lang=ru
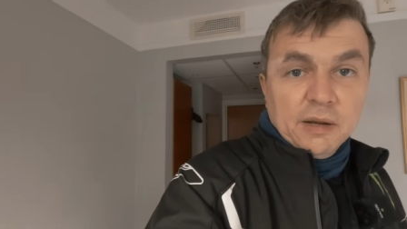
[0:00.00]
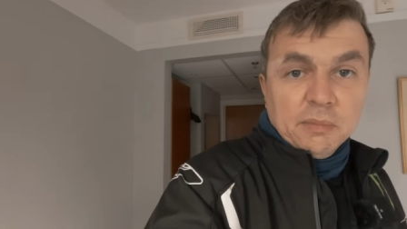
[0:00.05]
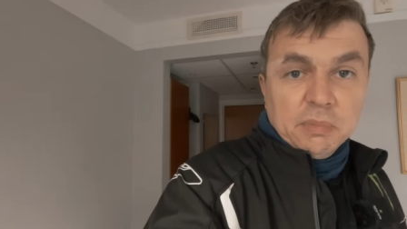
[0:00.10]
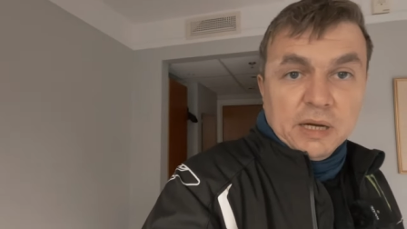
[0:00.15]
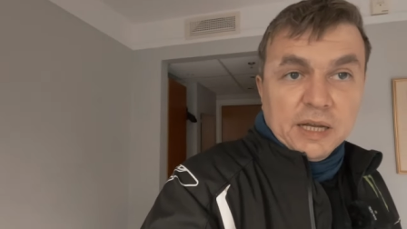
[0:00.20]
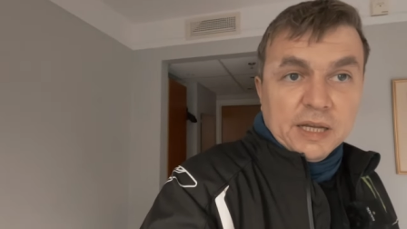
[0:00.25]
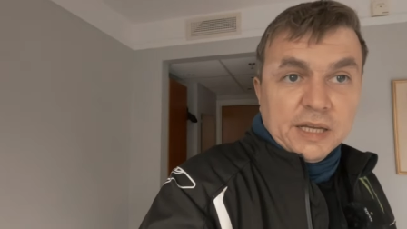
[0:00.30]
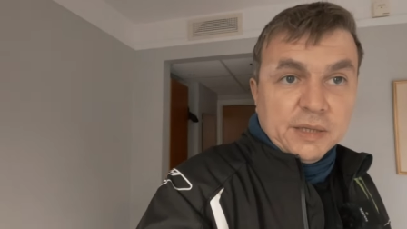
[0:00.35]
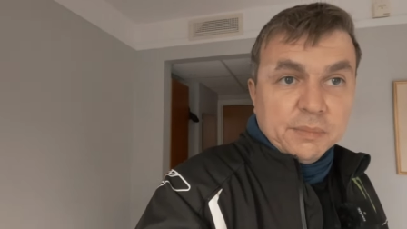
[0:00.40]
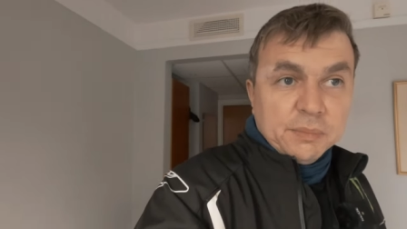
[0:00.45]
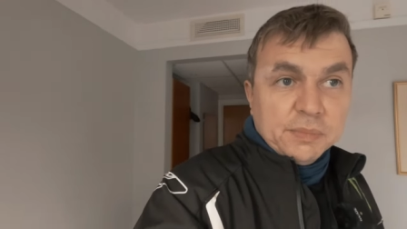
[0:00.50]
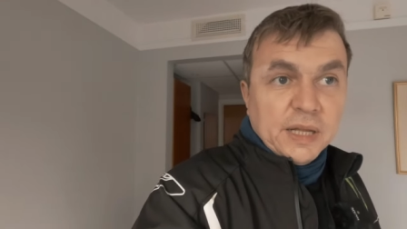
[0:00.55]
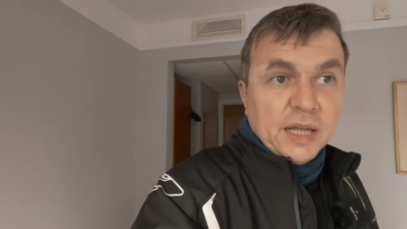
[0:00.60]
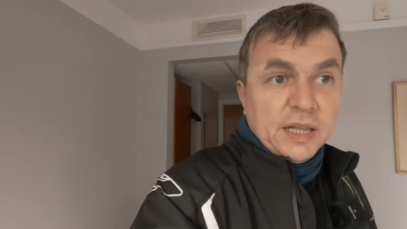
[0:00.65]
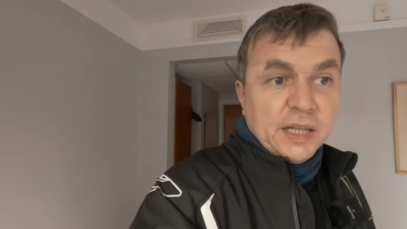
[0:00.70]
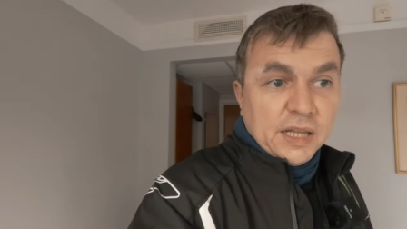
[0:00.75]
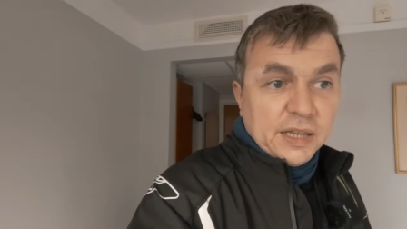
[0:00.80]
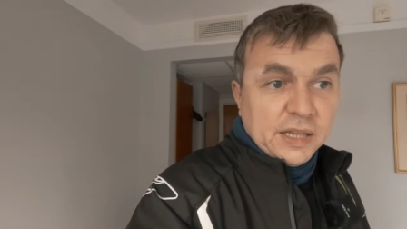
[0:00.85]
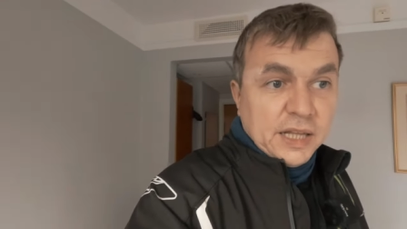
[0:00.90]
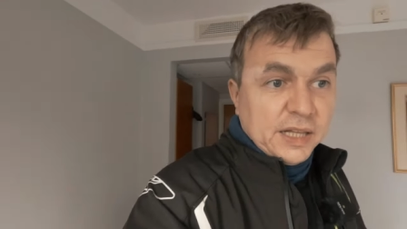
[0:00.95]
блядь, на,
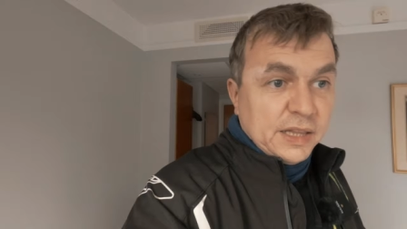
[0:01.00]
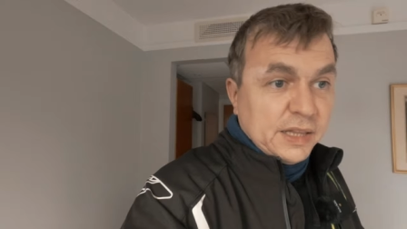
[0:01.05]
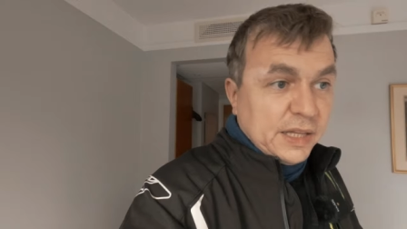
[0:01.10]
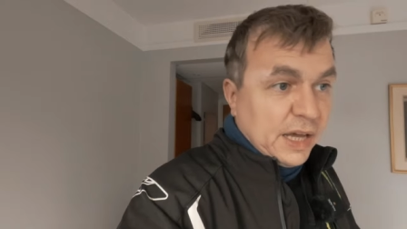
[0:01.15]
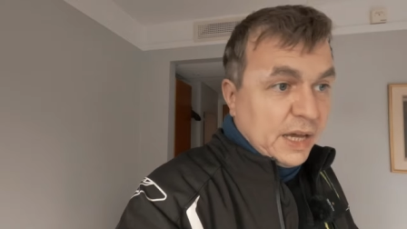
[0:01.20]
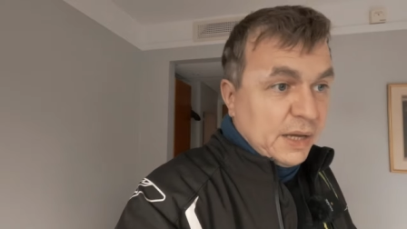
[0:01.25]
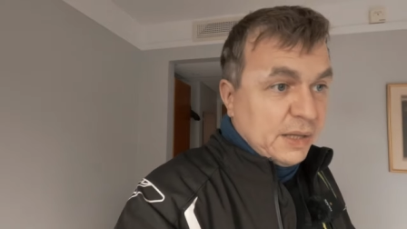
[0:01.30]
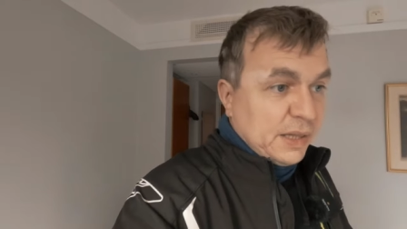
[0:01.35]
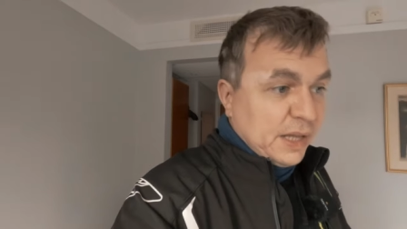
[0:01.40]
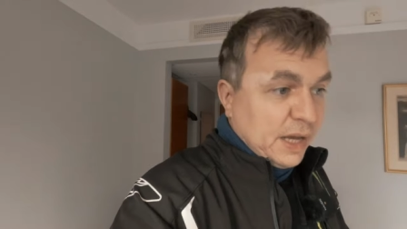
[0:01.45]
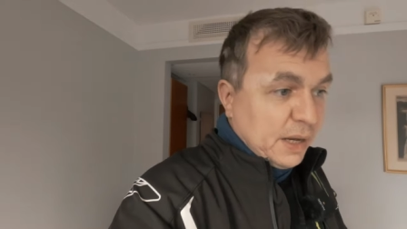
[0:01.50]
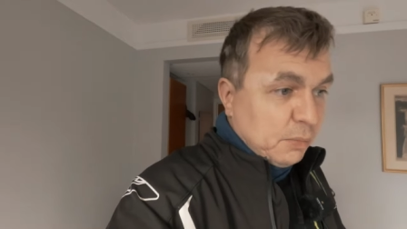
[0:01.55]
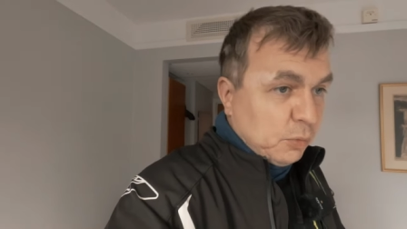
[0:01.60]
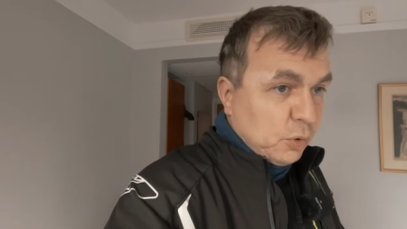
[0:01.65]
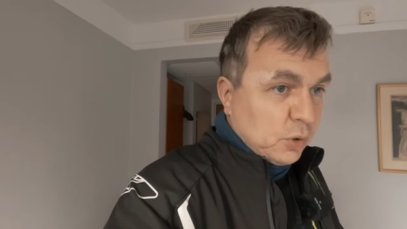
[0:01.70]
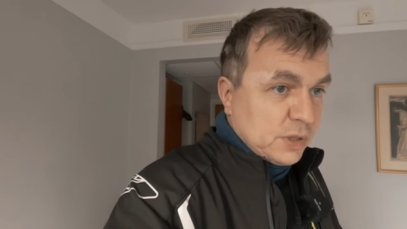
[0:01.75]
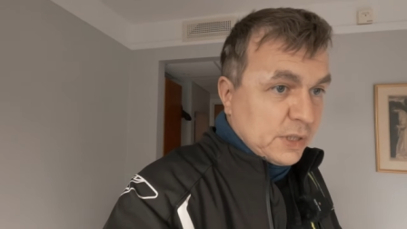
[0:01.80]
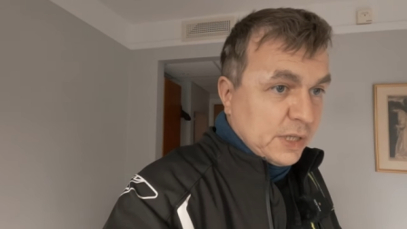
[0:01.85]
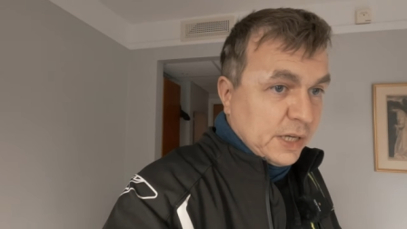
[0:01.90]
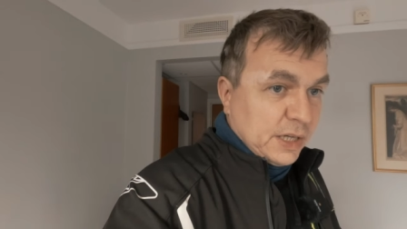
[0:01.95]
на, на, на
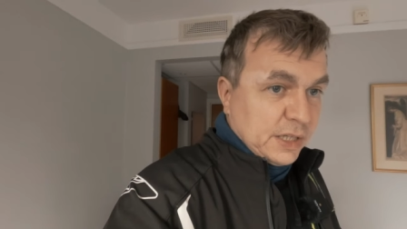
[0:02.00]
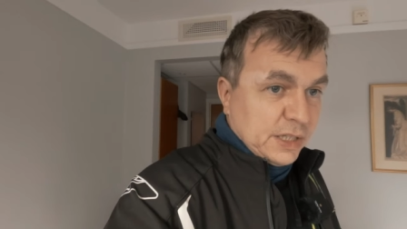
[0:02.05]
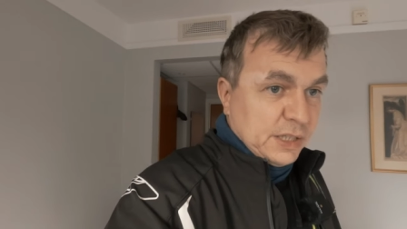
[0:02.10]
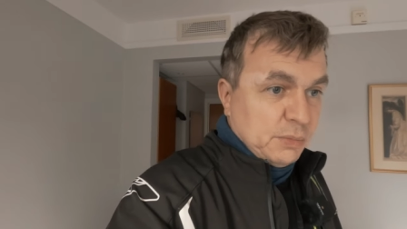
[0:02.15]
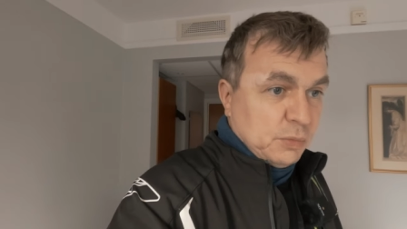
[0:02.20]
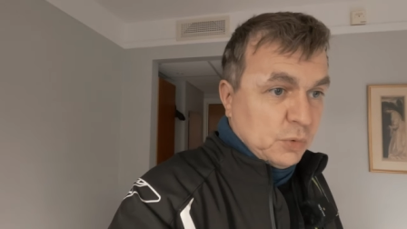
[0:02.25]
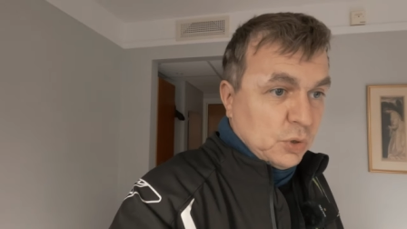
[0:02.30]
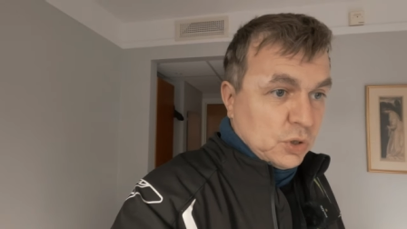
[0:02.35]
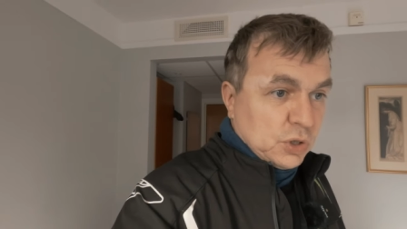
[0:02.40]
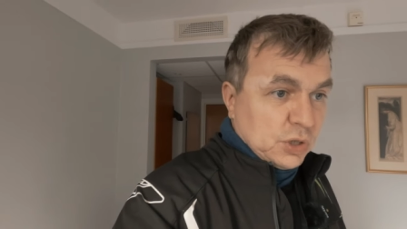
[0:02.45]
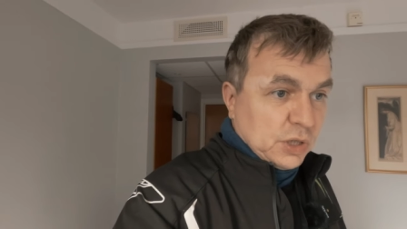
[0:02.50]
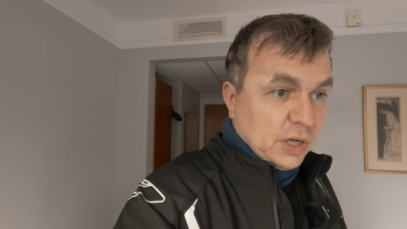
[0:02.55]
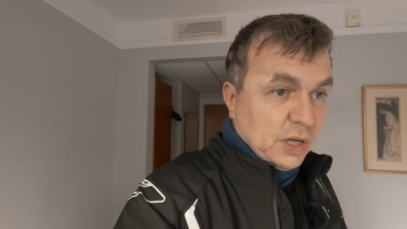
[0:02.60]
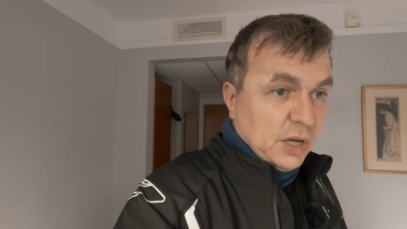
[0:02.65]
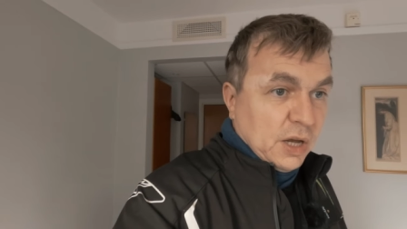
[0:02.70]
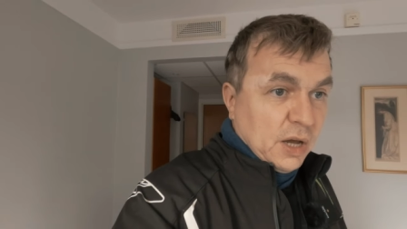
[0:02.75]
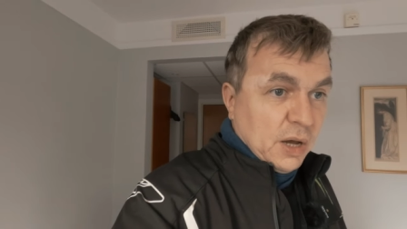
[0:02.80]
эмоциях немножко.